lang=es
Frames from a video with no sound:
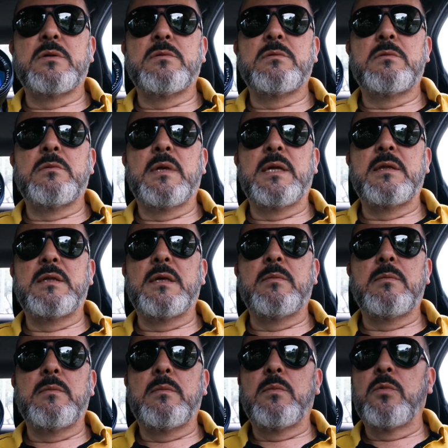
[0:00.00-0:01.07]
Es un lente
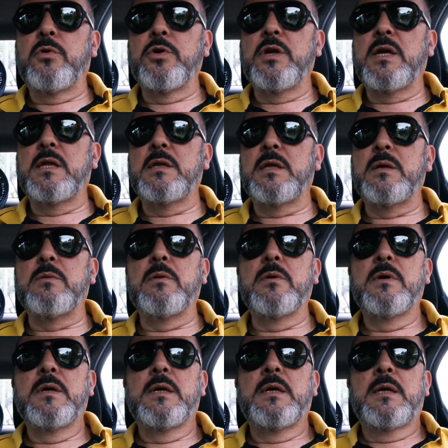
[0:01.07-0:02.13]
muy antiguo
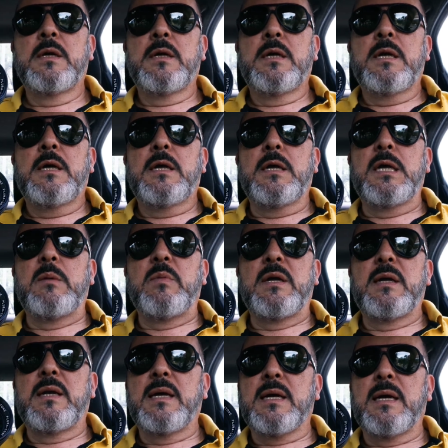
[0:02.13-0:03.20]
y
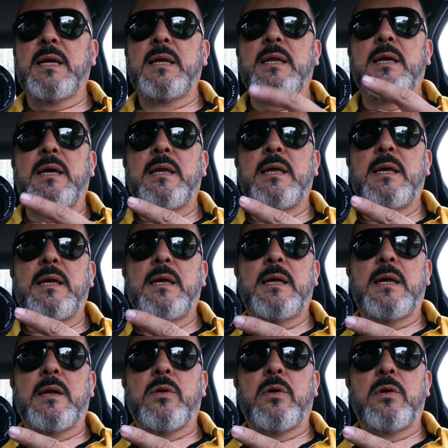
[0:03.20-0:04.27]
miren la calidad
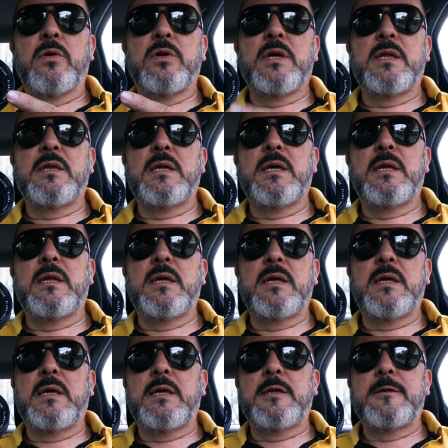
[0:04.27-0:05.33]
del color que tiene